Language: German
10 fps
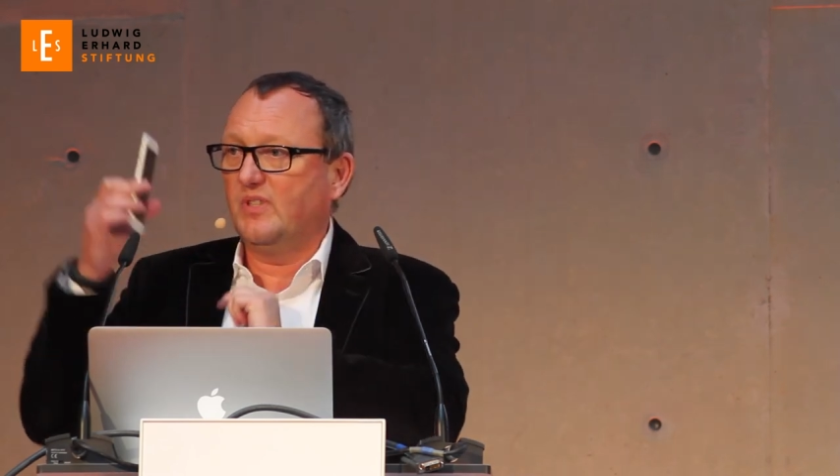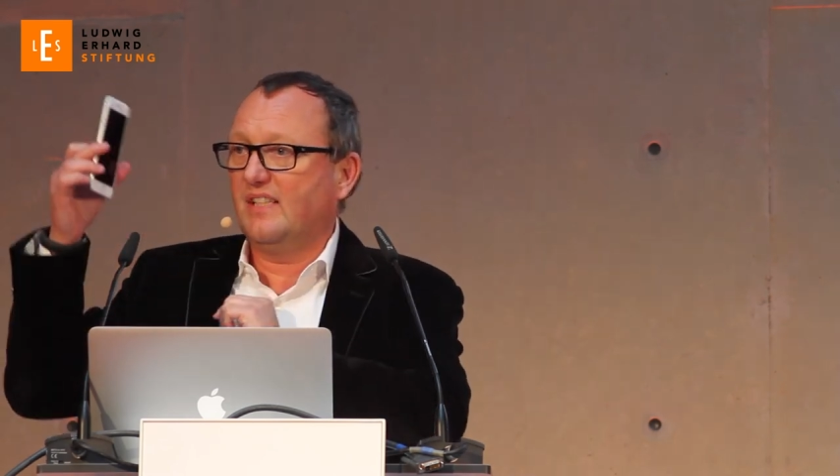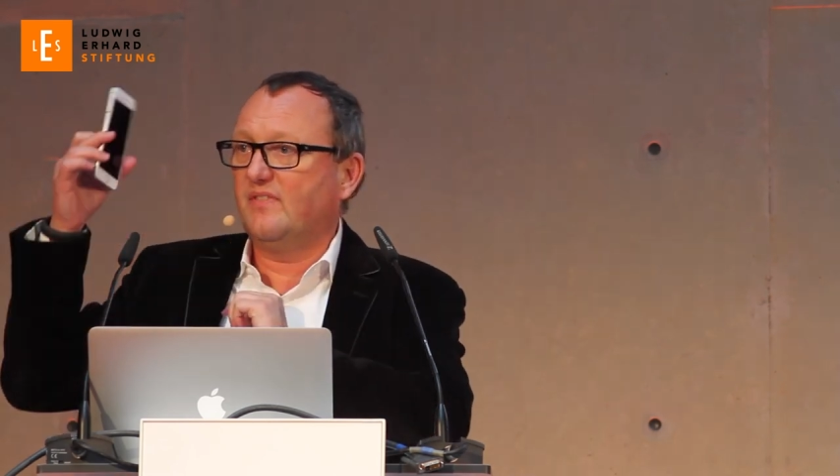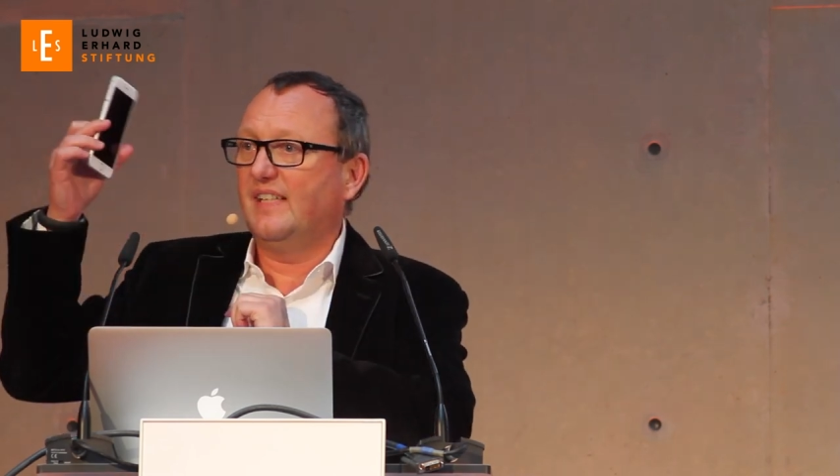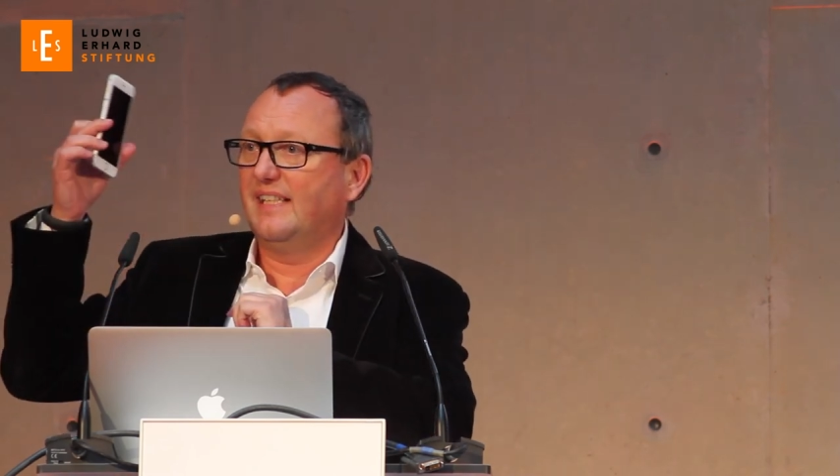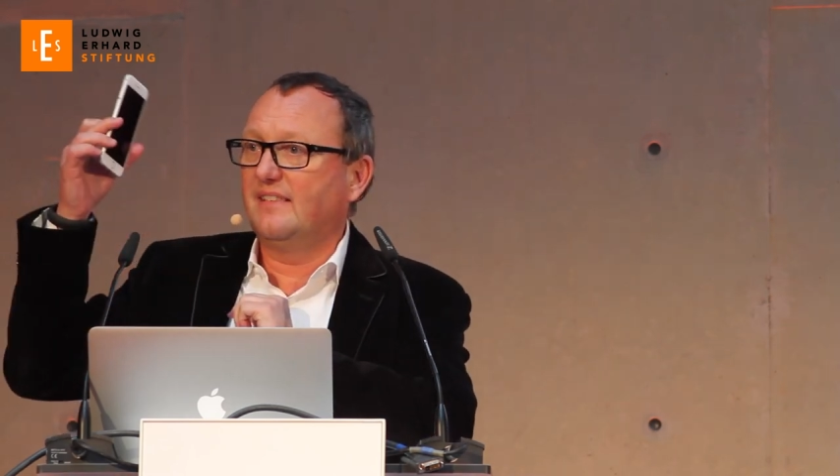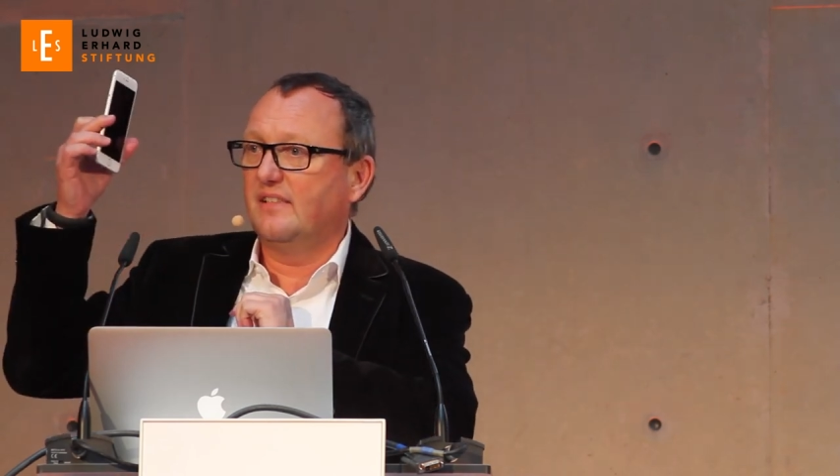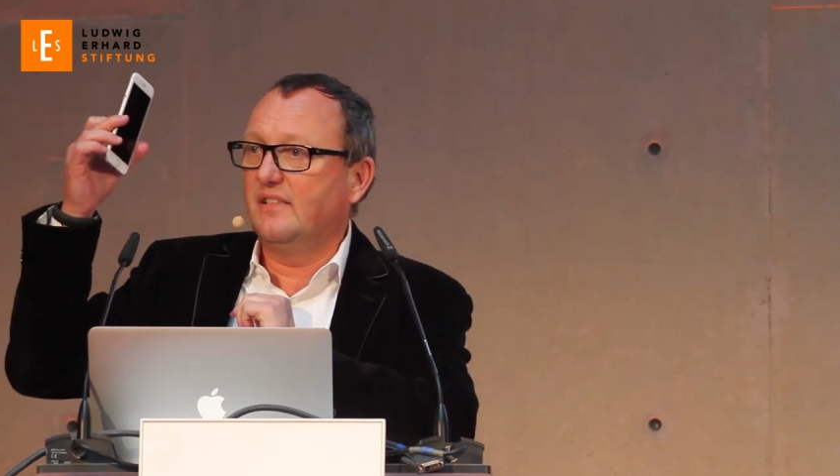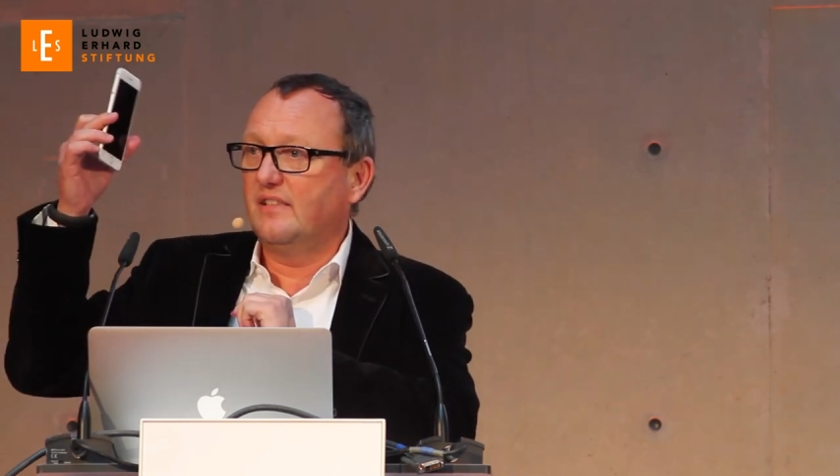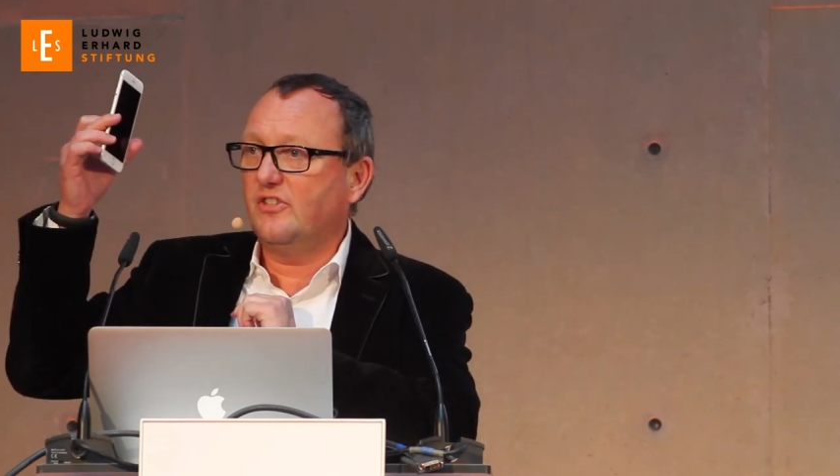und das war der
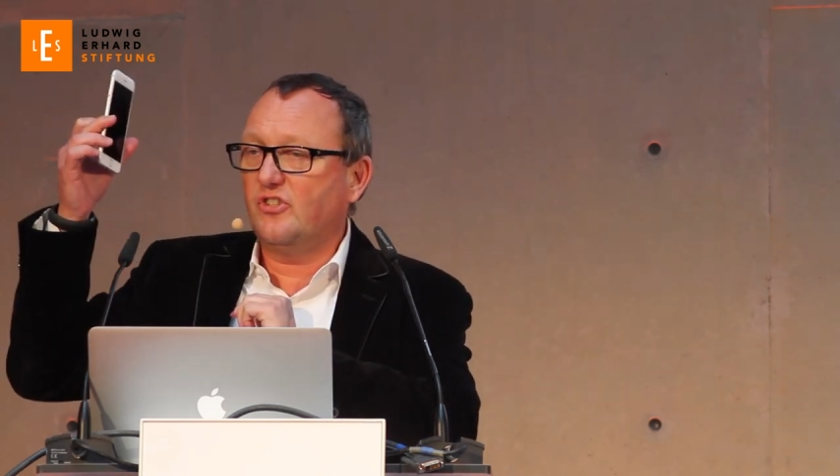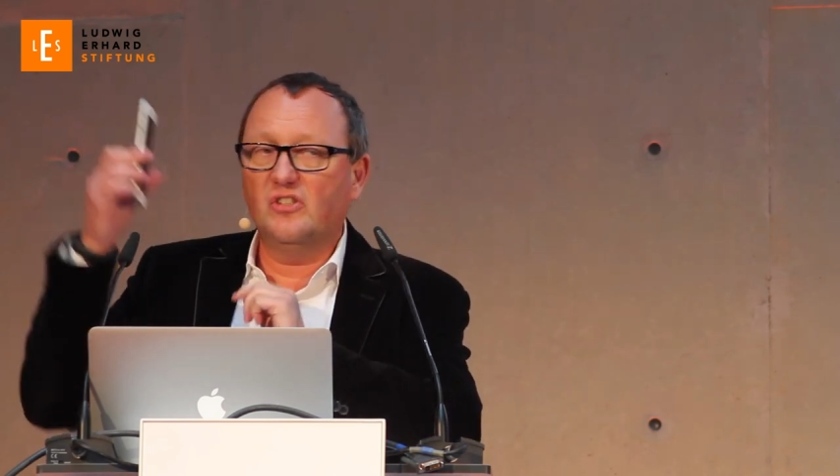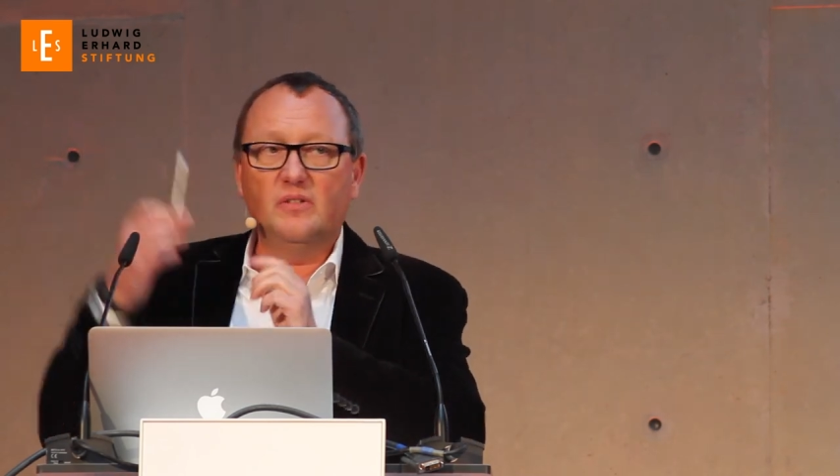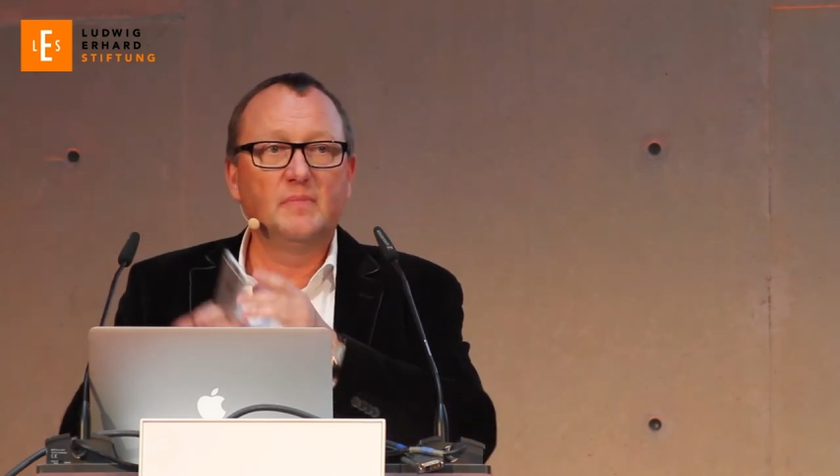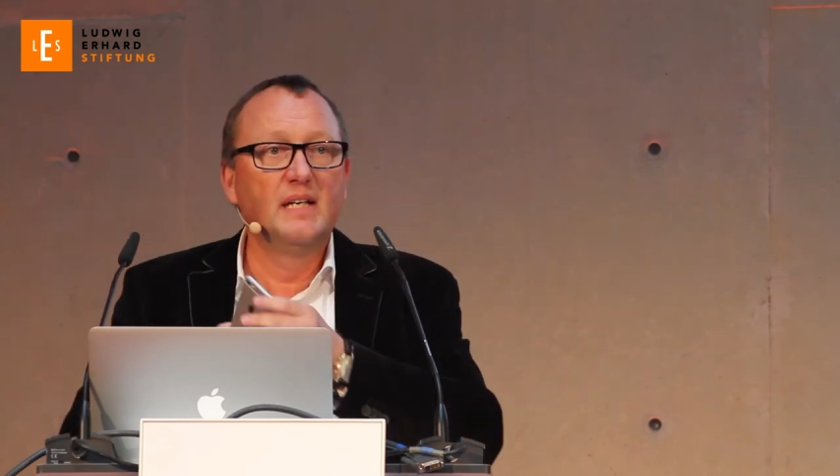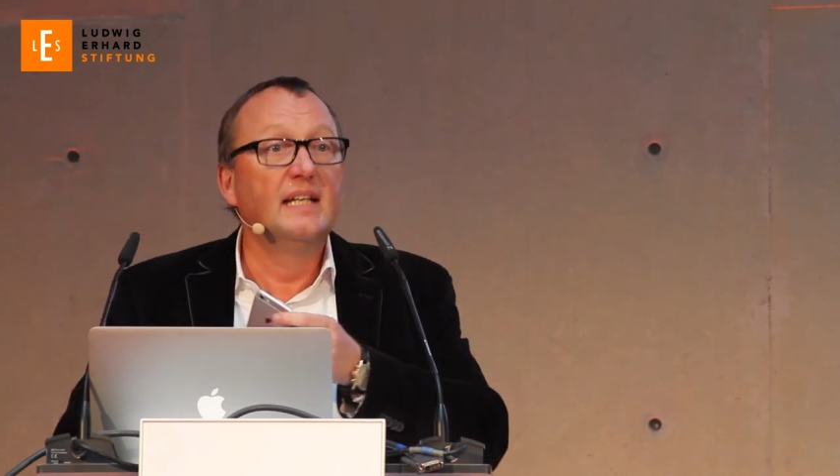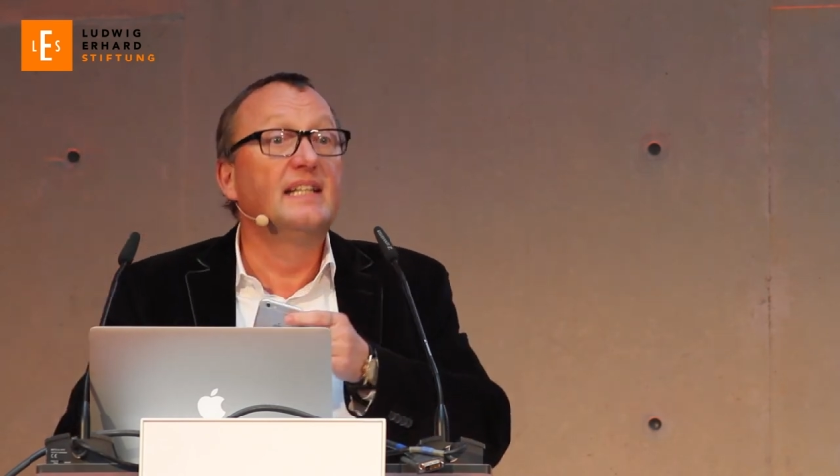dritte Schirm.